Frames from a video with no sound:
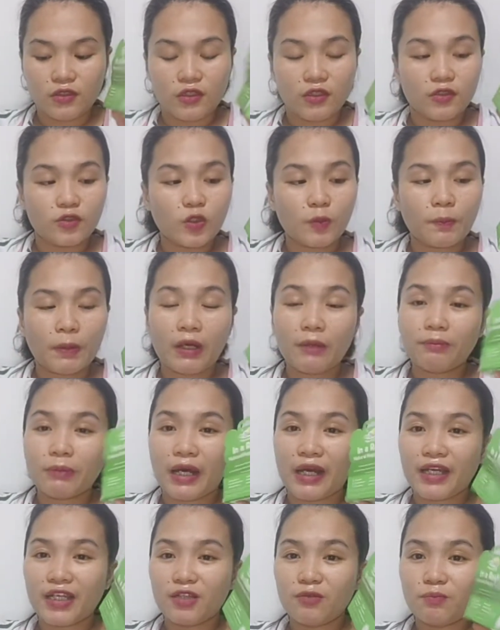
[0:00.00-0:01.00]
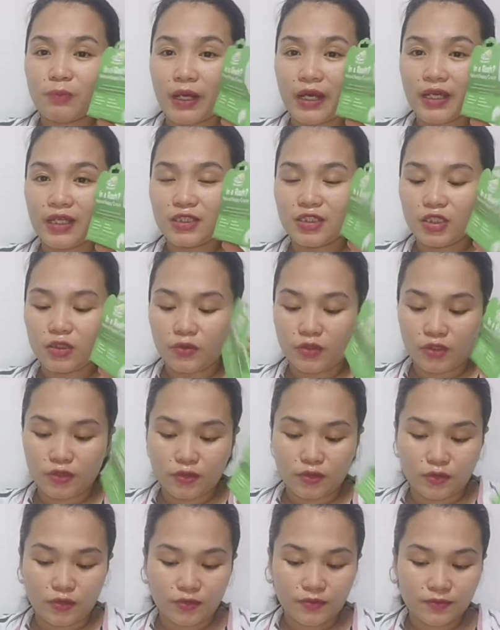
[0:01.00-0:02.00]
So, pang pahid-pahid daw
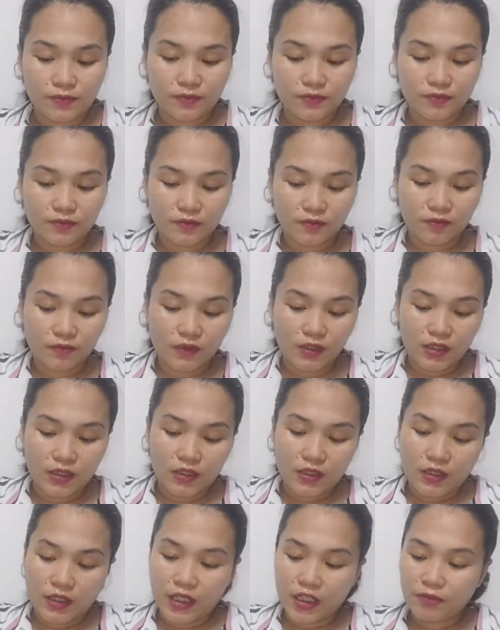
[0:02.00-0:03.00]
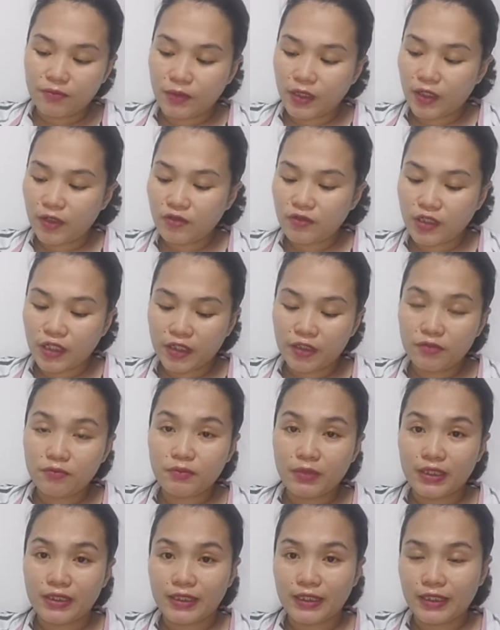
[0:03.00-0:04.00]
ito. At meron tayong
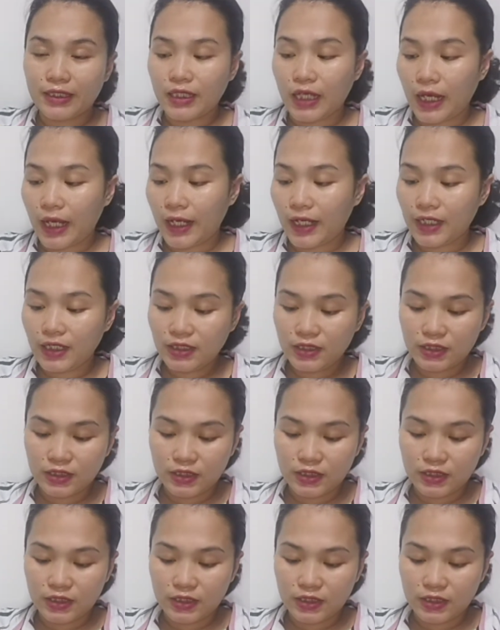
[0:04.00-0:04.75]
betadine.